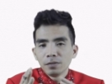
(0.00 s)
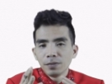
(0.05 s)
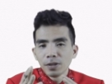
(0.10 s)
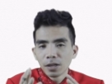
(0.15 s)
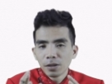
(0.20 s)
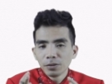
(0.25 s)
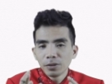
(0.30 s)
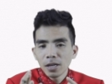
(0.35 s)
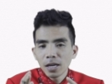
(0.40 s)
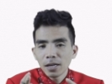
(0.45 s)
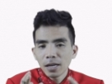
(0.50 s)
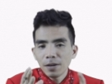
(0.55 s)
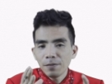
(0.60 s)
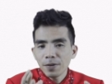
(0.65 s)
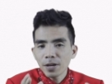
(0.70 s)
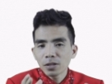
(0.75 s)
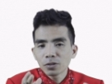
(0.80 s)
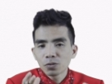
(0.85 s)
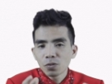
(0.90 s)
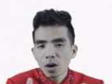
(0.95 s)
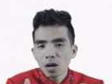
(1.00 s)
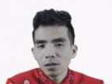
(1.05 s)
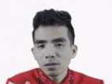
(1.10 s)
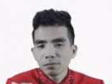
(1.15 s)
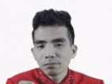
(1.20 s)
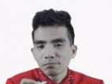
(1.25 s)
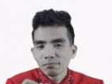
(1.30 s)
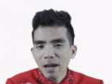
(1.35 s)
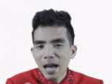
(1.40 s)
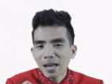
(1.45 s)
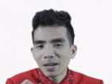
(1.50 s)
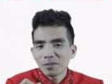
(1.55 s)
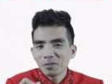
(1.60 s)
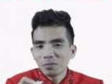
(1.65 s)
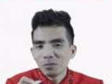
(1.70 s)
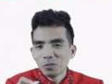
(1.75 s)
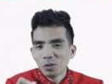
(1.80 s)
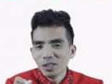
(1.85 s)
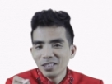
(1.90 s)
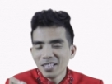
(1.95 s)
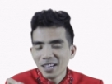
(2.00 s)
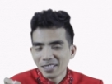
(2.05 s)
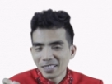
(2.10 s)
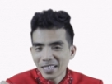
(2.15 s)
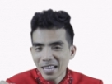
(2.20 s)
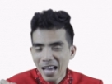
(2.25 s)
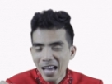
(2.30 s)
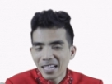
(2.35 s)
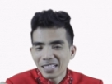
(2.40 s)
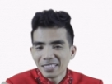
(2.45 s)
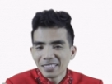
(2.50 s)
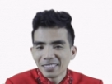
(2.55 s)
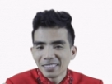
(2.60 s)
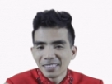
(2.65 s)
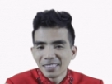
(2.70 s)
Việc đầu tiên hãy viết xuống bạn muốn trở thành ai